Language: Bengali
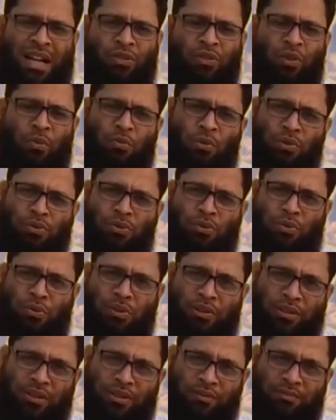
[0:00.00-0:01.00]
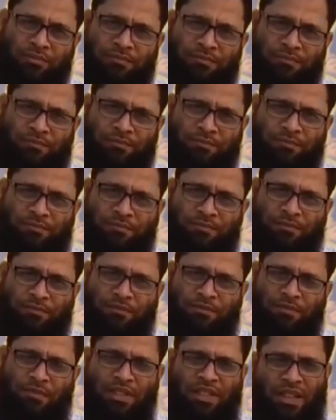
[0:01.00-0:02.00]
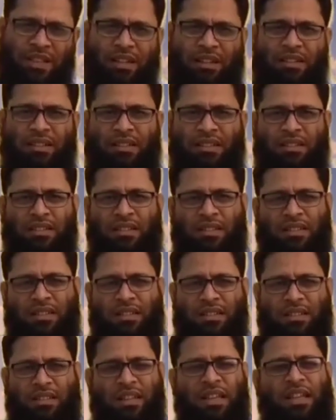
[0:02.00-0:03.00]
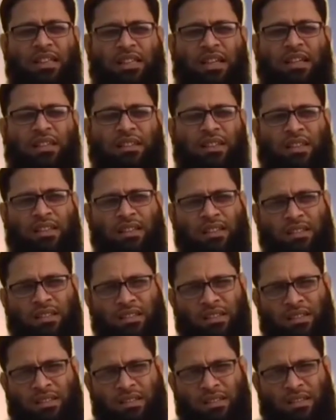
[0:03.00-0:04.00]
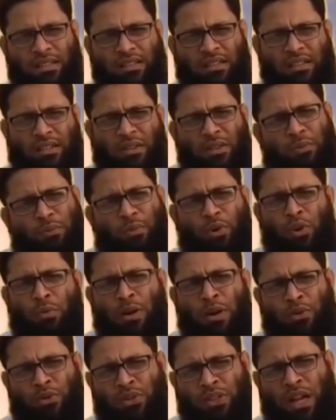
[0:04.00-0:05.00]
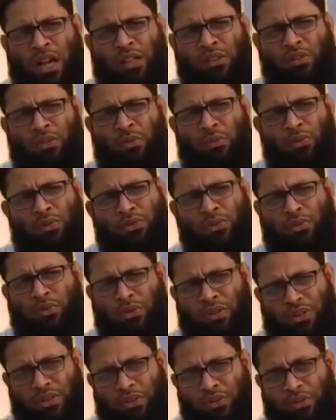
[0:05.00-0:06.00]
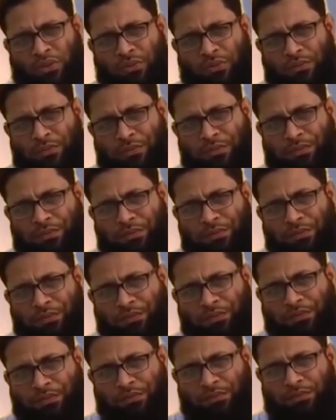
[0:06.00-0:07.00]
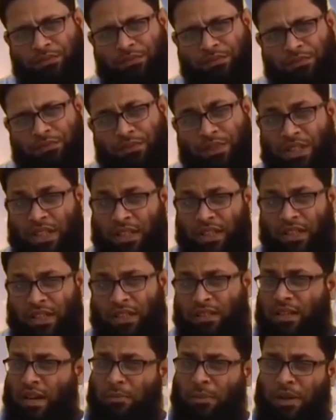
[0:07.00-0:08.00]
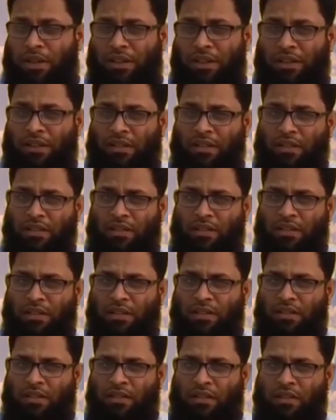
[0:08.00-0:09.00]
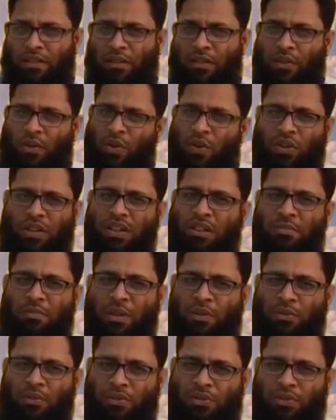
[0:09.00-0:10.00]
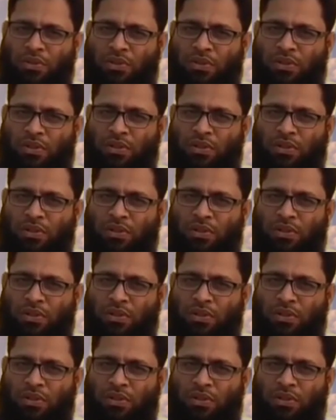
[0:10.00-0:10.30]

খাদ্য মজুত করছেন জানেন ইতালিতে বহু মানুষ খাদ্য মজুত করেছিল চীনে জাপানে অনেক মানুষ